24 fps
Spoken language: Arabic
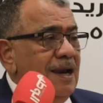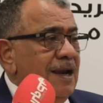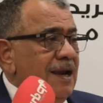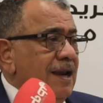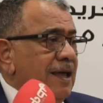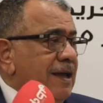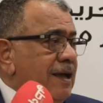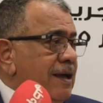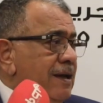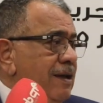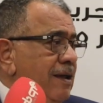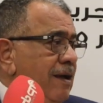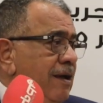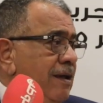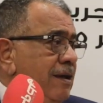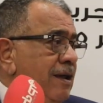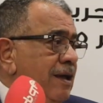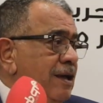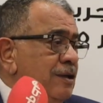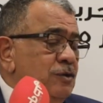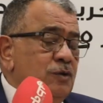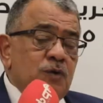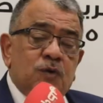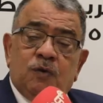لكن
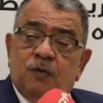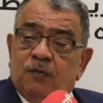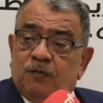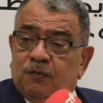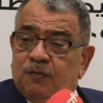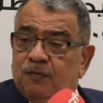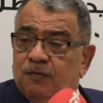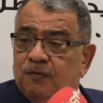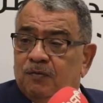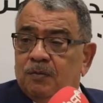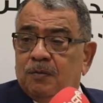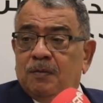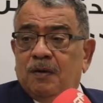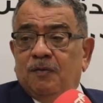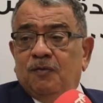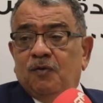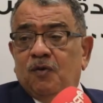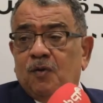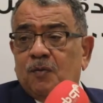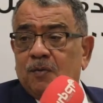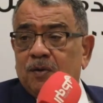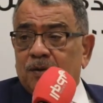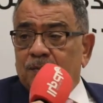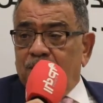أنا أشوف
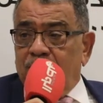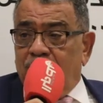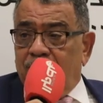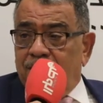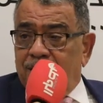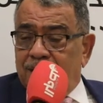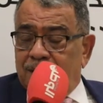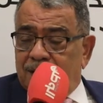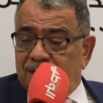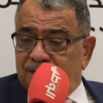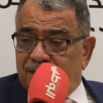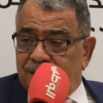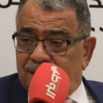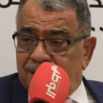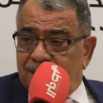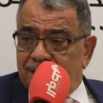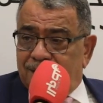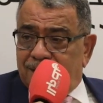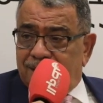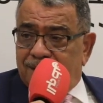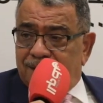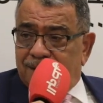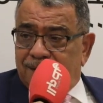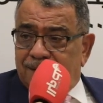بمفهوم المخالفة
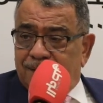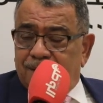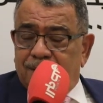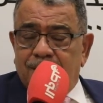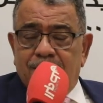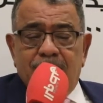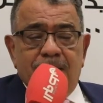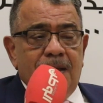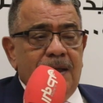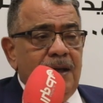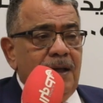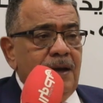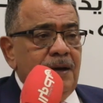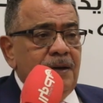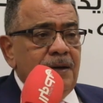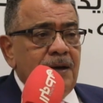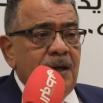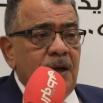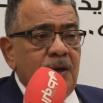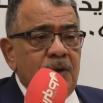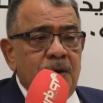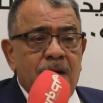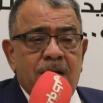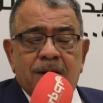أن
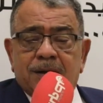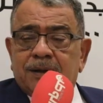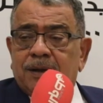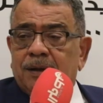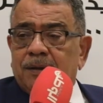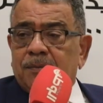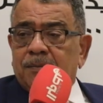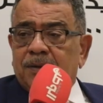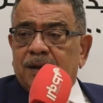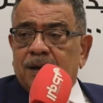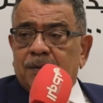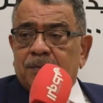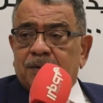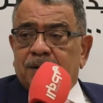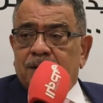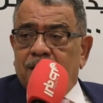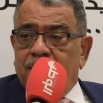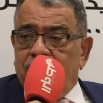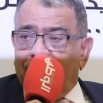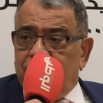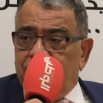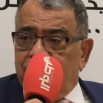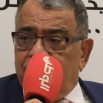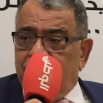هناك
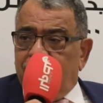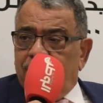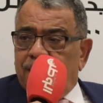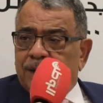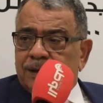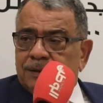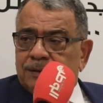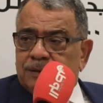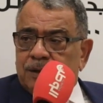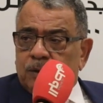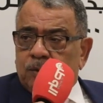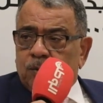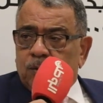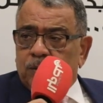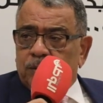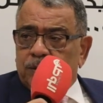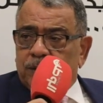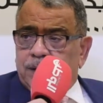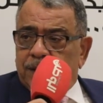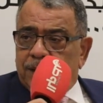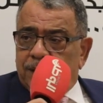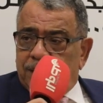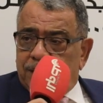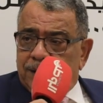بإمكانها أن
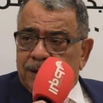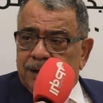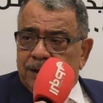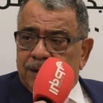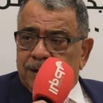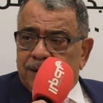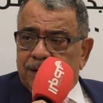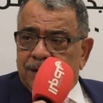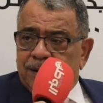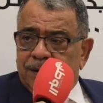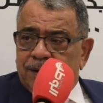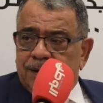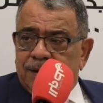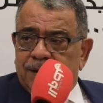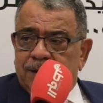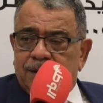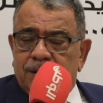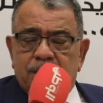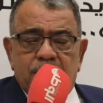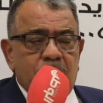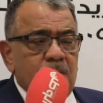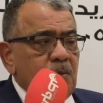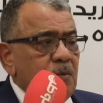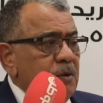تكون هي
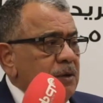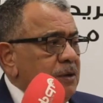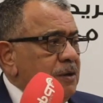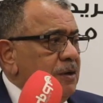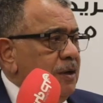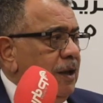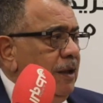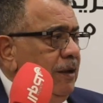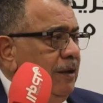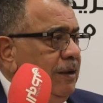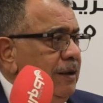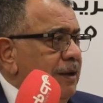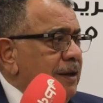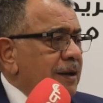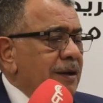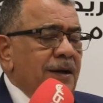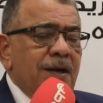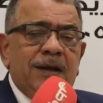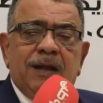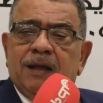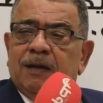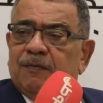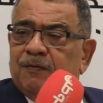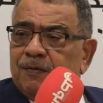مدعية
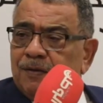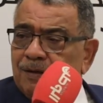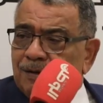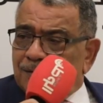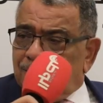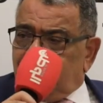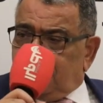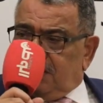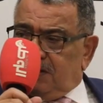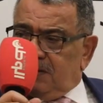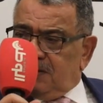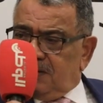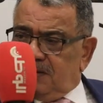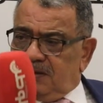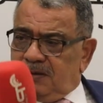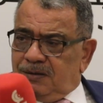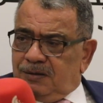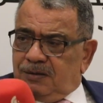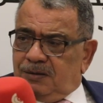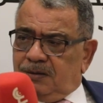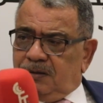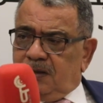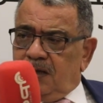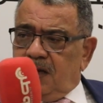لإفلاس
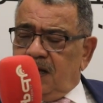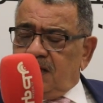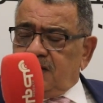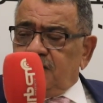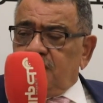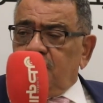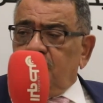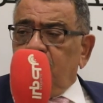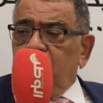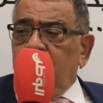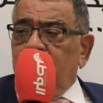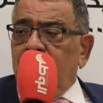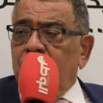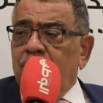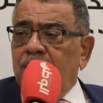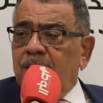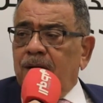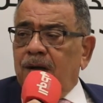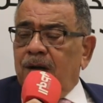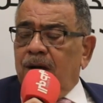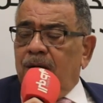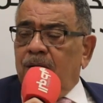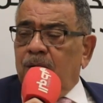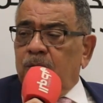تاجر
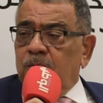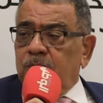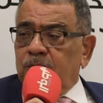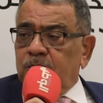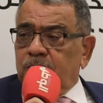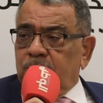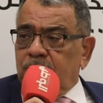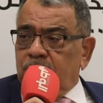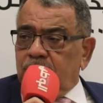ما أو